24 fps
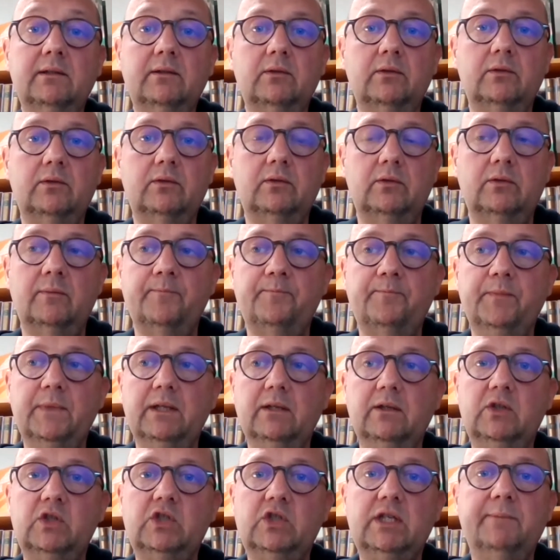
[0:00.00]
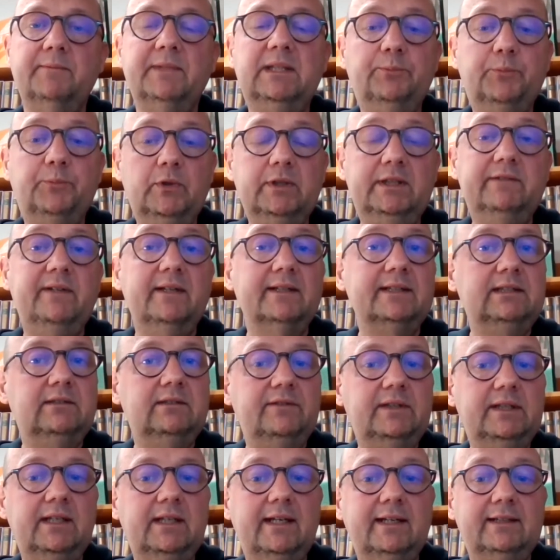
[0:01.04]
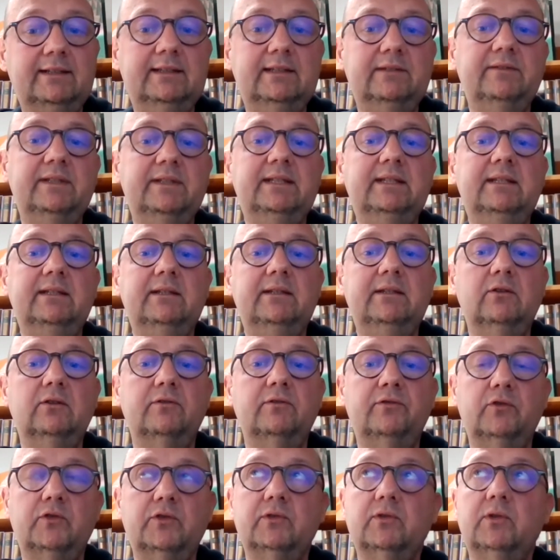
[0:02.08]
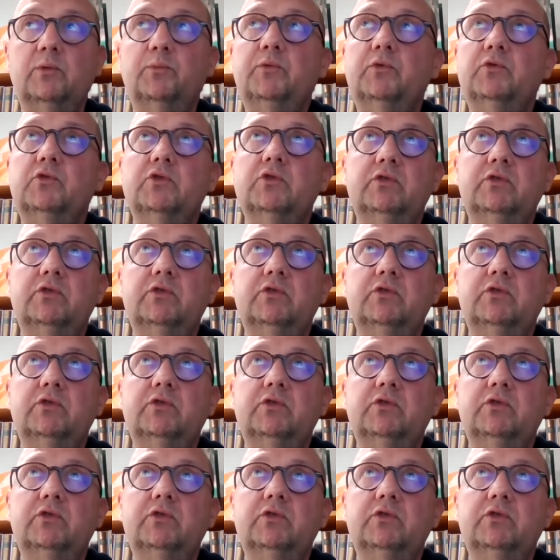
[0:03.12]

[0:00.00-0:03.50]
Euh, j'ai un petit peu diversifié l'activité en faisant un peu de